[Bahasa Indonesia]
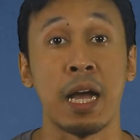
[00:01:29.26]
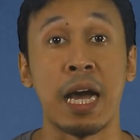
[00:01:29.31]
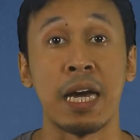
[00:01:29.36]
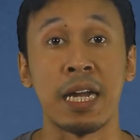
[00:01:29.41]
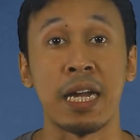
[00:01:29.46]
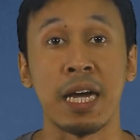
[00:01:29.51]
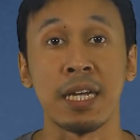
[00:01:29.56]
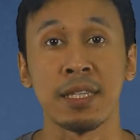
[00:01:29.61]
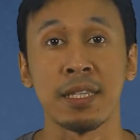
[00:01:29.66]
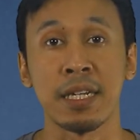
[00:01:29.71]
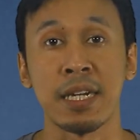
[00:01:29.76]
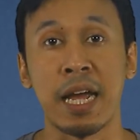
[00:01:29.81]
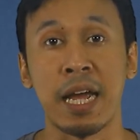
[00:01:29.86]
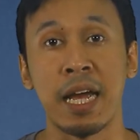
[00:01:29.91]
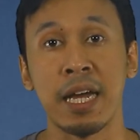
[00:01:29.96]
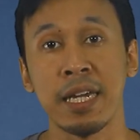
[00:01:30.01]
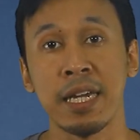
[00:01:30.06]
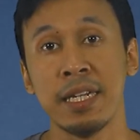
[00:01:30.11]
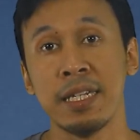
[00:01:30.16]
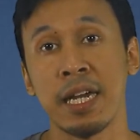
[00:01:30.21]
Karakter
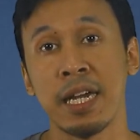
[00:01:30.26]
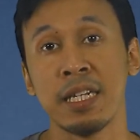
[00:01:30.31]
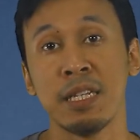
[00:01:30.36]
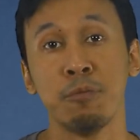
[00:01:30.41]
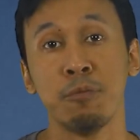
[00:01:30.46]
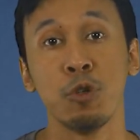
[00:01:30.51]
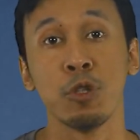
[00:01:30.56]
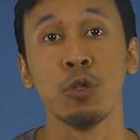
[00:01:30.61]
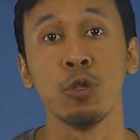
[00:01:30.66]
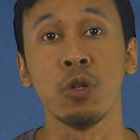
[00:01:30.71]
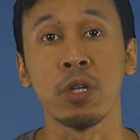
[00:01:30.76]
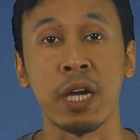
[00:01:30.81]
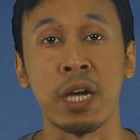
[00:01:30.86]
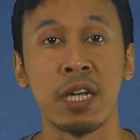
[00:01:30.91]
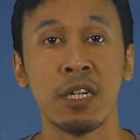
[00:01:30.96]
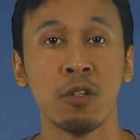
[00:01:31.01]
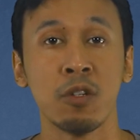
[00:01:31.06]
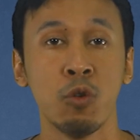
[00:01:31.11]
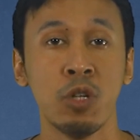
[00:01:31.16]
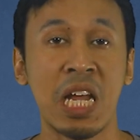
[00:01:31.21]
angin yang
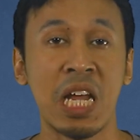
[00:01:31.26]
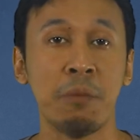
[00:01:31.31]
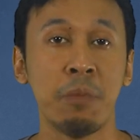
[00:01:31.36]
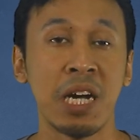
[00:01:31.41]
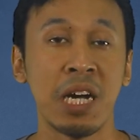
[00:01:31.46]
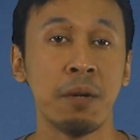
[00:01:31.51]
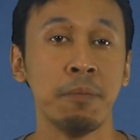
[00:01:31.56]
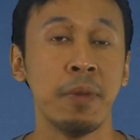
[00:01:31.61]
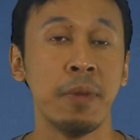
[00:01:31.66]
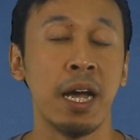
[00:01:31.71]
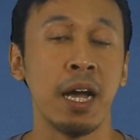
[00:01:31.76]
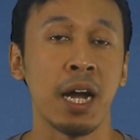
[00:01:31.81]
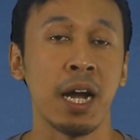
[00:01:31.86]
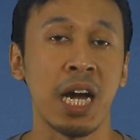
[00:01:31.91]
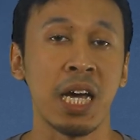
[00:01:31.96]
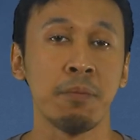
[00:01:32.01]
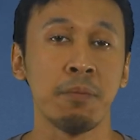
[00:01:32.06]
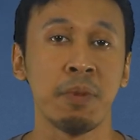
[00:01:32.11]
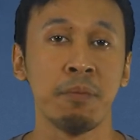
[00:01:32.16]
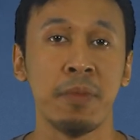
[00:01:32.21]
dibutuhkan guna
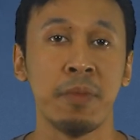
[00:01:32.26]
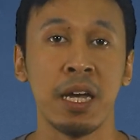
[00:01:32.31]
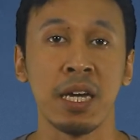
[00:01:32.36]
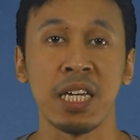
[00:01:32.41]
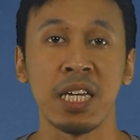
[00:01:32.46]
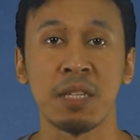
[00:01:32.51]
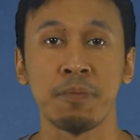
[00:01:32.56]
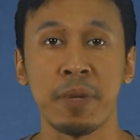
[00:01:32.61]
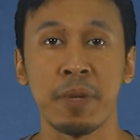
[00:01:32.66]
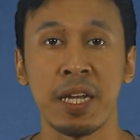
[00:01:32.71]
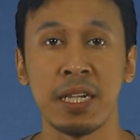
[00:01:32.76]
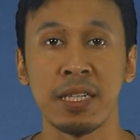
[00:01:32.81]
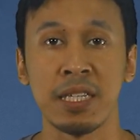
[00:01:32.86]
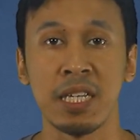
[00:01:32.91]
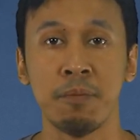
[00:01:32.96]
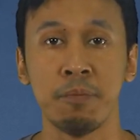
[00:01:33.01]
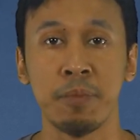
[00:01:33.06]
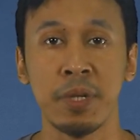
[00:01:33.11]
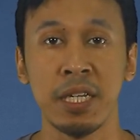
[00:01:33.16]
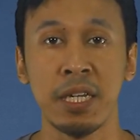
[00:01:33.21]
mengembangkan pembangkit
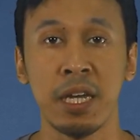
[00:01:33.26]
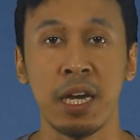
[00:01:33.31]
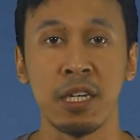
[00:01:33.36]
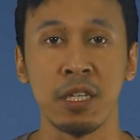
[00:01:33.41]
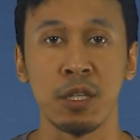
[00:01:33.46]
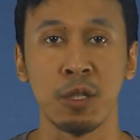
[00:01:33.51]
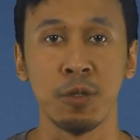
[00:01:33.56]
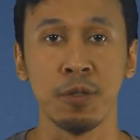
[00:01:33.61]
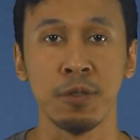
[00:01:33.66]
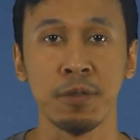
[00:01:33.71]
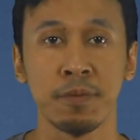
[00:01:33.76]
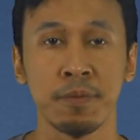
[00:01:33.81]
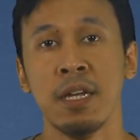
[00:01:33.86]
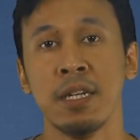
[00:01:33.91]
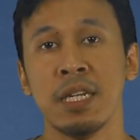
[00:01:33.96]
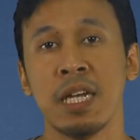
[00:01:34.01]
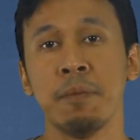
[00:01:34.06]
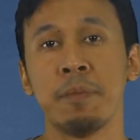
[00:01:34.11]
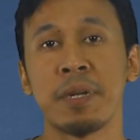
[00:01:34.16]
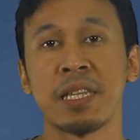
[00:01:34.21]
PLTP yaitu
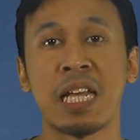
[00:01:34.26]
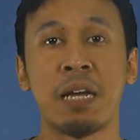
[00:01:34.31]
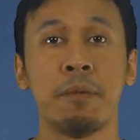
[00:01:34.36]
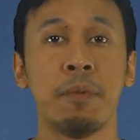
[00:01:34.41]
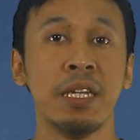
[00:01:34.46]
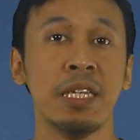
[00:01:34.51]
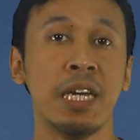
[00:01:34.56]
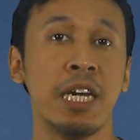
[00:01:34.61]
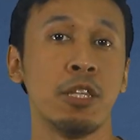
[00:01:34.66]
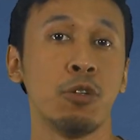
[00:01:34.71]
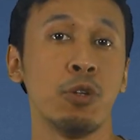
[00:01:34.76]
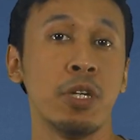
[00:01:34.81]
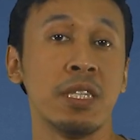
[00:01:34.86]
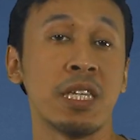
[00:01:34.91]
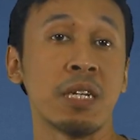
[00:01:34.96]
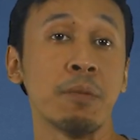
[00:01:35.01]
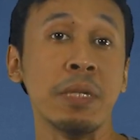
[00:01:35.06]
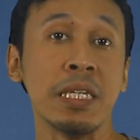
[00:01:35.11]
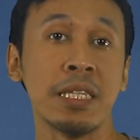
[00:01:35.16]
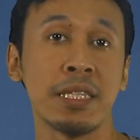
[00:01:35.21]
yang pertama yaitu
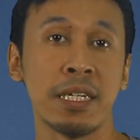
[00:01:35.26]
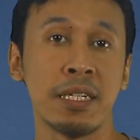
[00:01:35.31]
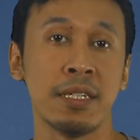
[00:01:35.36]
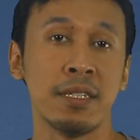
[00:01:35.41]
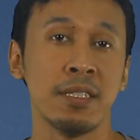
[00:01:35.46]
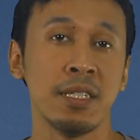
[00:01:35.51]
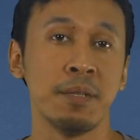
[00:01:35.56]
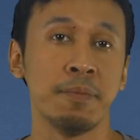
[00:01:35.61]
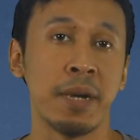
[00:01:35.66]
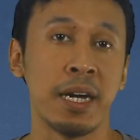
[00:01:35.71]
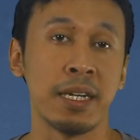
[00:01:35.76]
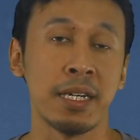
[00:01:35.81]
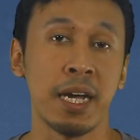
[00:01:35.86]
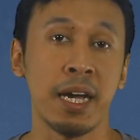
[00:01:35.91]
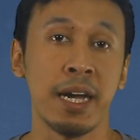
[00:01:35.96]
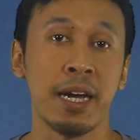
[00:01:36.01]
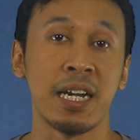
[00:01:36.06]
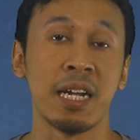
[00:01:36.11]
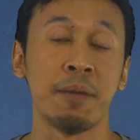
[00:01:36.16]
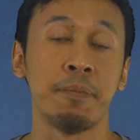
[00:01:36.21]
intermittent di mana
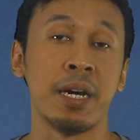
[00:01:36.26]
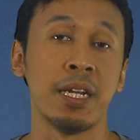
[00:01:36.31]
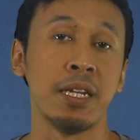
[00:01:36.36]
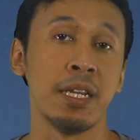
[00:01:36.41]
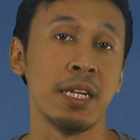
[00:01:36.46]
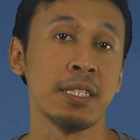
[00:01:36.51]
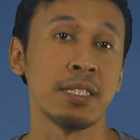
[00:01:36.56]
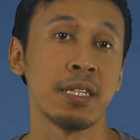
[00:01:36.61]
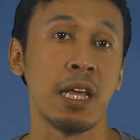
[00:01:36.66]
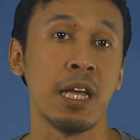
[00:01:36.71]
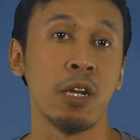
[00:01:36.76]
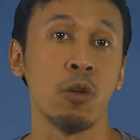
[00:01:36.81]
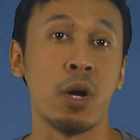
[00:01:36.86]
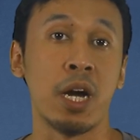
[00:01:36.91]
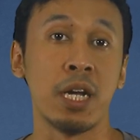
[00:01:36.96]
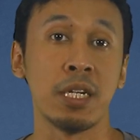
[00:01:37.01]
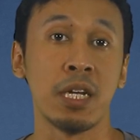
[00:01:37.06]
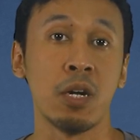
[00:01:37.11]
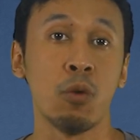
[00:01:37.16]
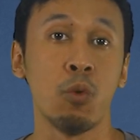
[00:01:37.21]
harapannya selalu
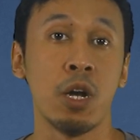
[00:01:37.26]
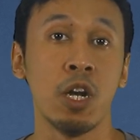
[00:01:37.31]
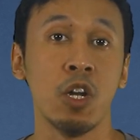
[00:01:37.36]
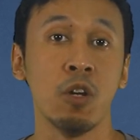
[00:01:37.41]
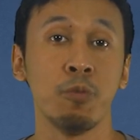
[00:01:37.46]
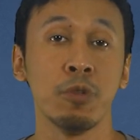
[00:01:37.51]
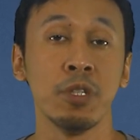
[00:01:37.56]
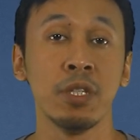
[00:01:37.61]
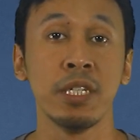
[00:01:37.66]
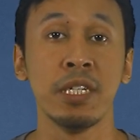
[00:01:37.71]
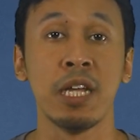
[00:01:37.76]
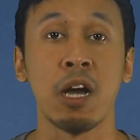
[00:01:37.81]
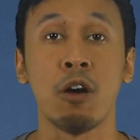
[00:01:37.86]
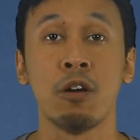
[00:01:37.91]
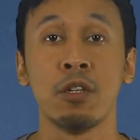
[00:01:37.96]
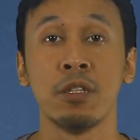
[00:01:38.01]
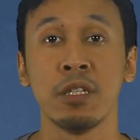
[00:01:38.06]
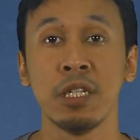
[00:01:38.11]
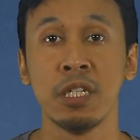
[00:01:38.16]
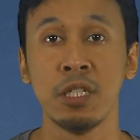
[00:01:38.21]
ada walaupun tidak
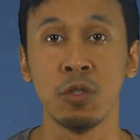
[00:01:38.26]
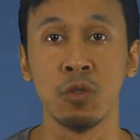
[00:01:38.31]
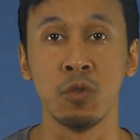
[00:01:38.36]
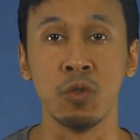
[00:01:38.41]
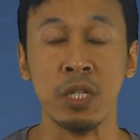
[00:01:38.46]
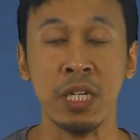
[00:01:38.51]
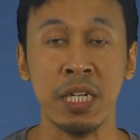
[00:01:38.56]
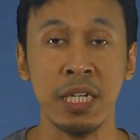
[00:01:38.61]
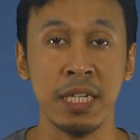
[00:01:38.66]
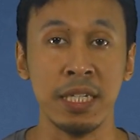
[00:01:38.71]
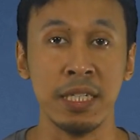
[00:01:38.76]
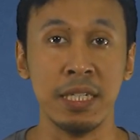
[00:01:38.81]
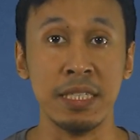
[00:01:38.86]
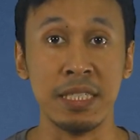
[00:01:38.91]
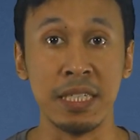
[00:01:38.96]
kontinu. Di